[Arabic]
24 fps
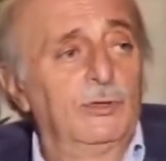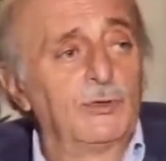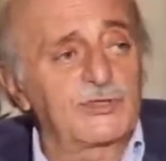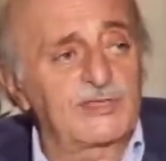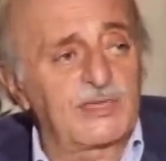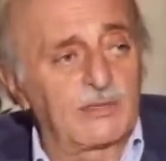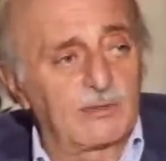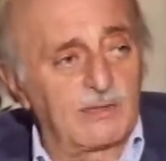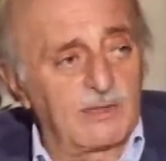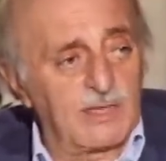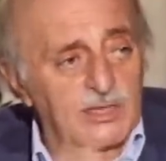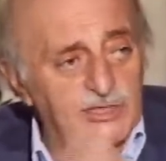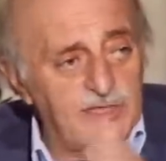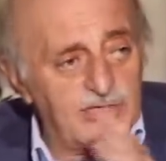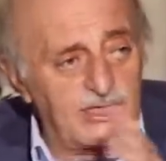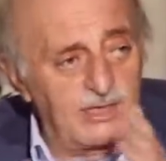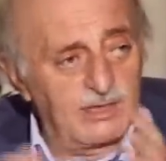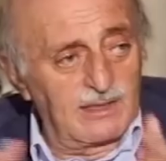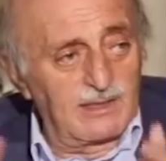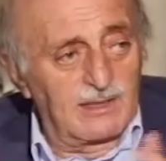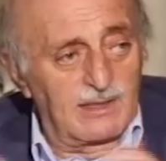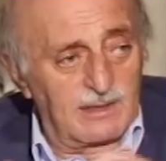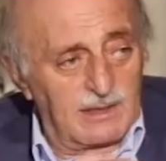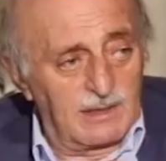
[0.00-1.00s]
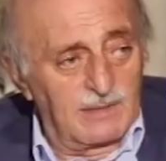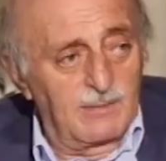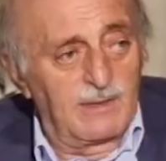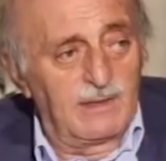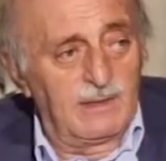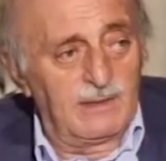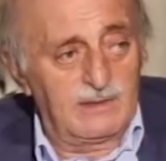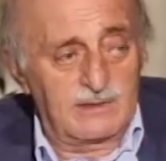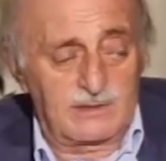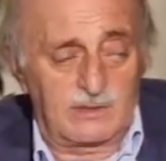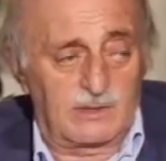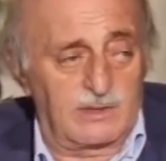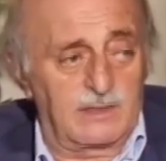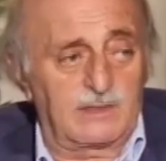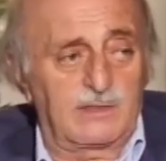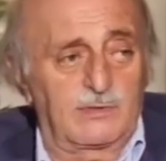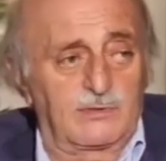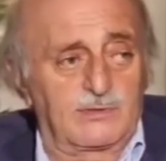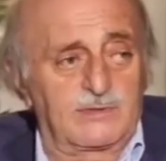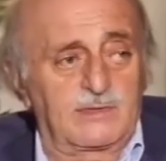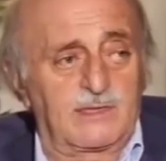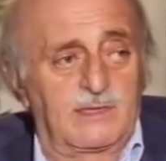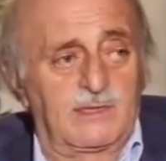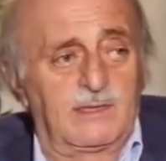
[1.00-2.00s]
يوصلوا الاشكال الغريبه
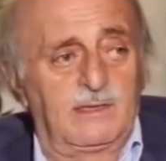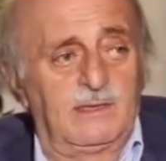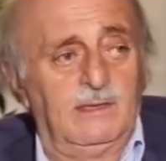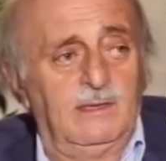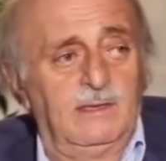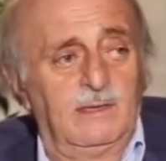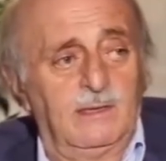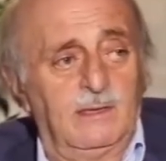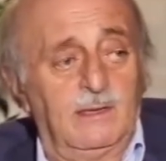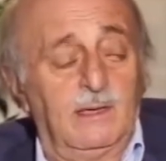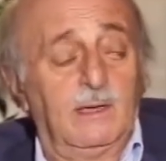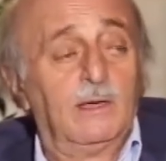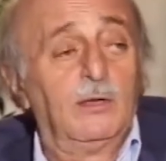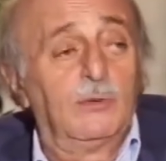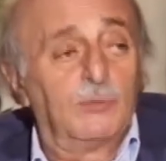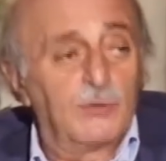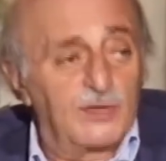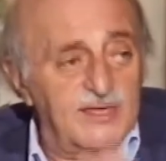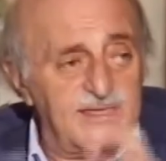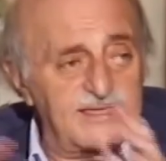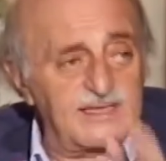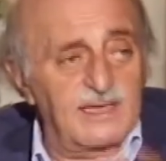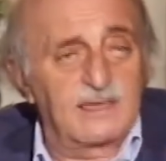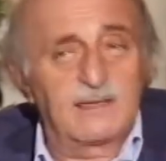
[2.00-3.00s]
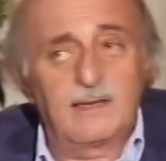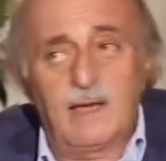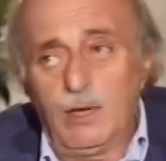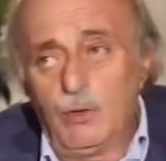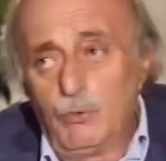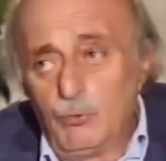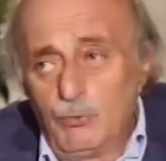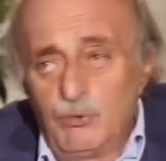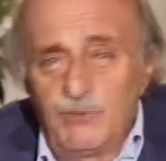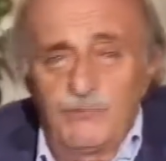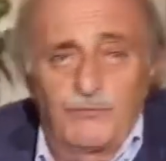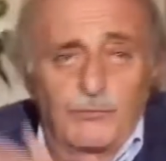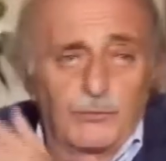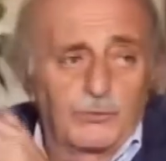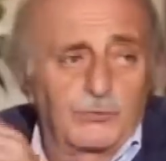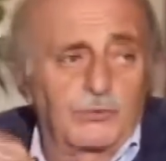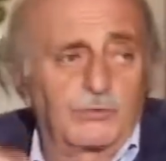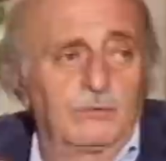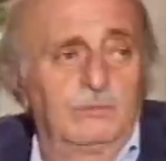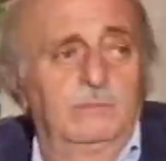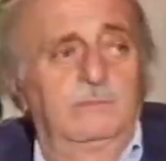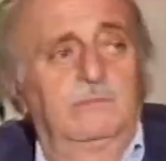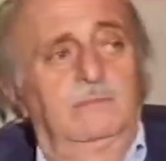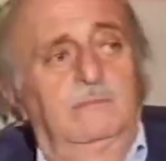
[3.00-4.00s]
صارت إيه، ويتسلحوا
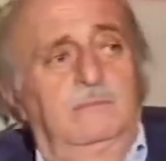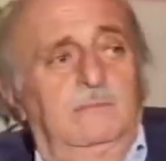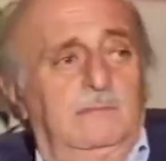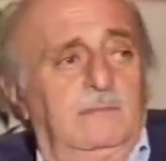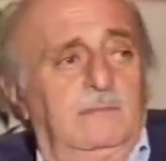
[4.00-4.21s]
ويفوتوا